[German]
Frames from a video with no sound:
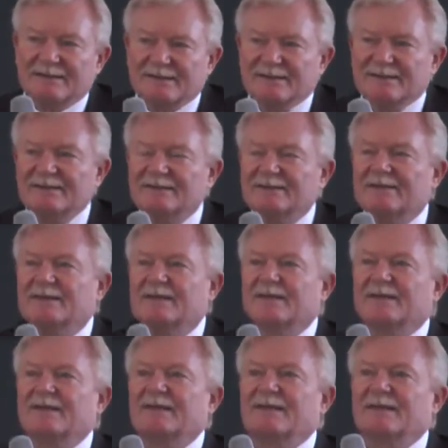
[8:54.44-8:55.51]
in,
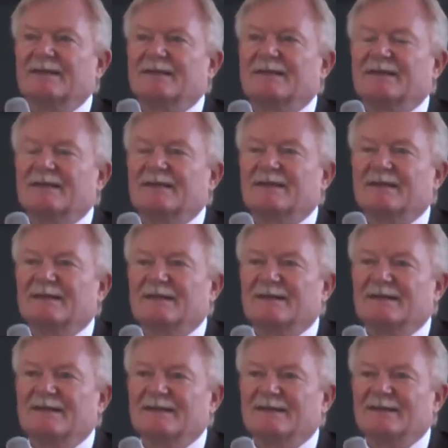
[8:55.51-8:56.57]
in den
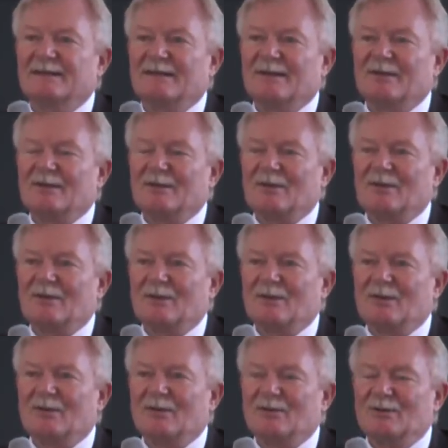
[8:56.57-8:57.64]
äh, äh
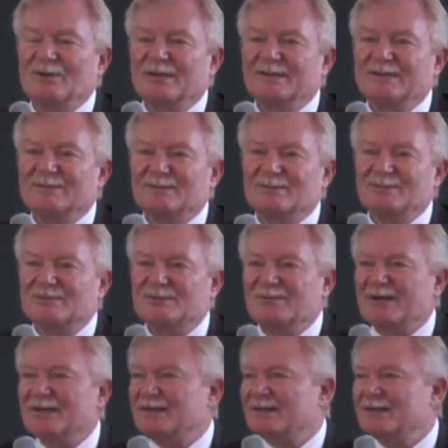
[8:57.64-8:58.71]

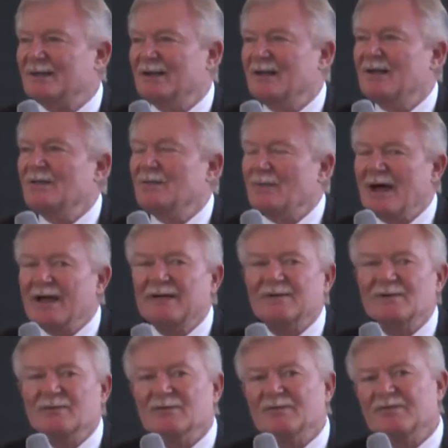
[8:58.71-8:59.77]
konkurrenzumschwerten Markt
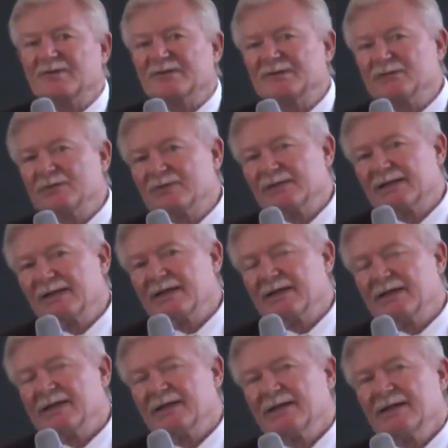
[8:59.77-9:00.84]
und versucht
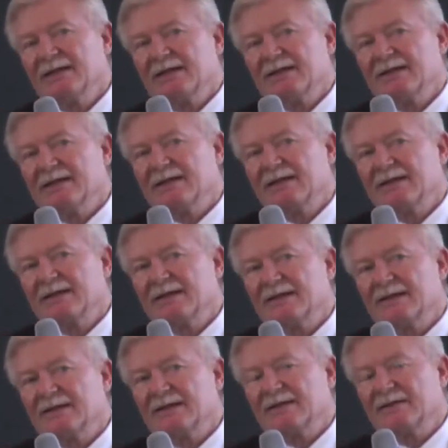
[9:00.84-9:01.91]
hier
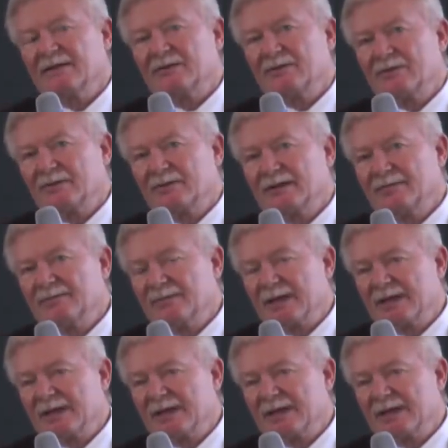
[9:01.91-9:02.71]
den, dem,